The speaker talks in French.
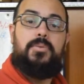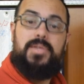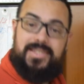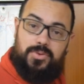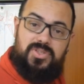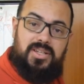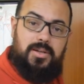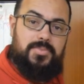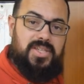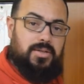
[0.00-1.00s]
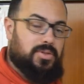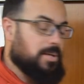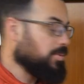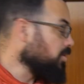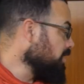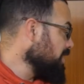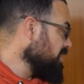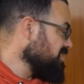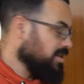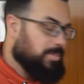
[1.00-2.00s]
mais c'est aussi comme ça qu'on apprend.
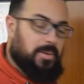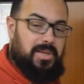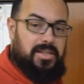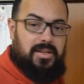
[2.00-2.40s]
Et ça permet